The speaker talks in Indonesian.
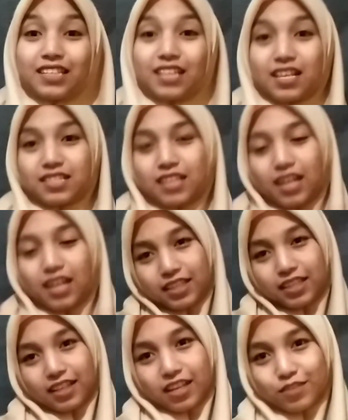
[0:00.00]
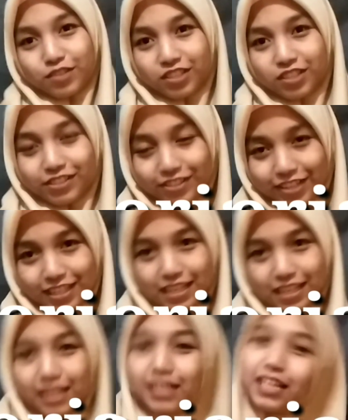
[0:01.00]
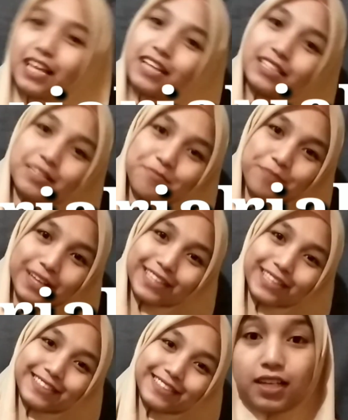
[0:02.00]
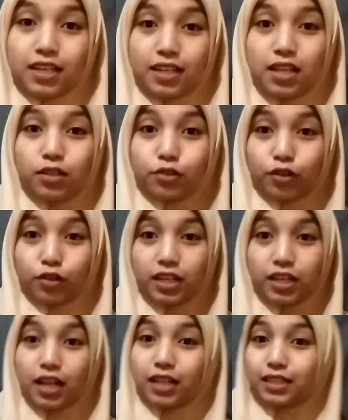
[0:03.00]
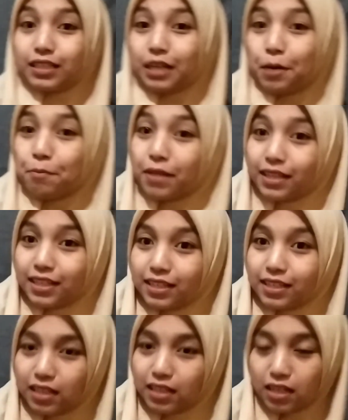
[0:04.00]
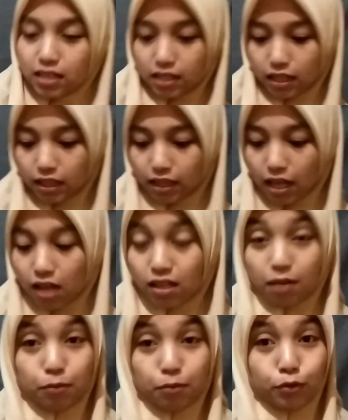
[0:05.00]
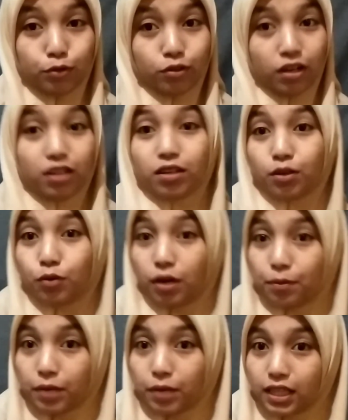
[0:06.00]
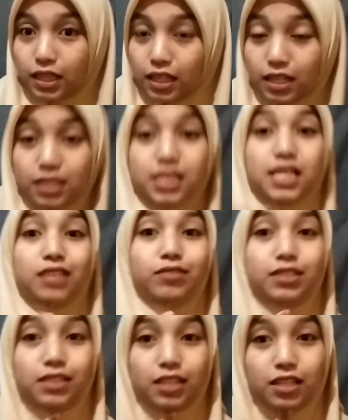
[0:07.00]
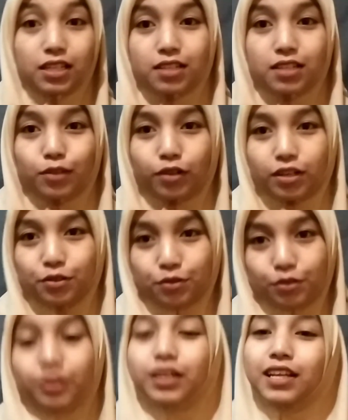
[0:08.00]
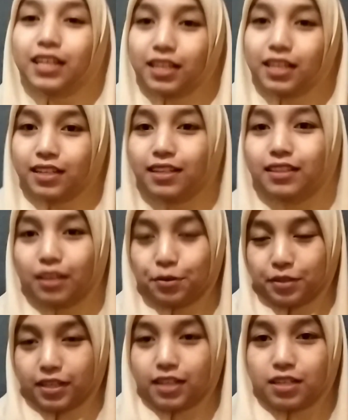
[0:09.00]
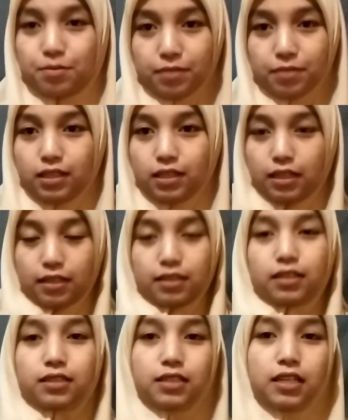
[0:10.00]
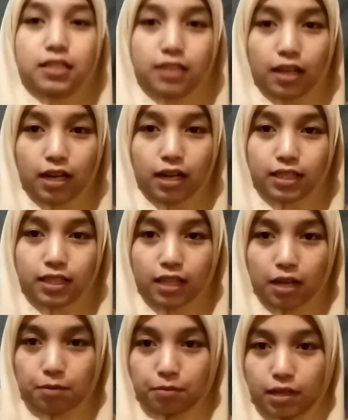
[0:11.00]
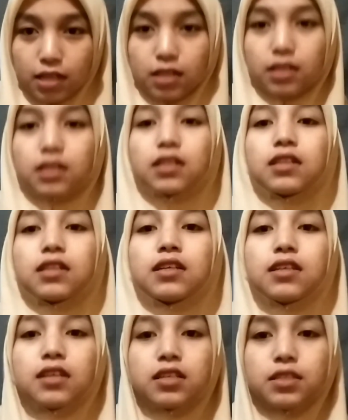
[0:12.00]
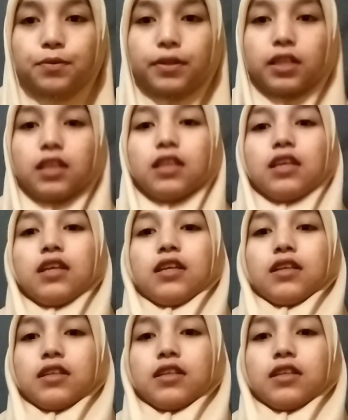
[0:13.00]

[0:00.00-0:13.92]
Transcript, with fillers: nah sekarang kita lanjut ke tutorial keempat di tutorial keempat ini kita hanya membutuhkan dua peniti satu di sini dan satu lagi untuk ditautkan di pinggir jadi sekarang kita ambil seperti ini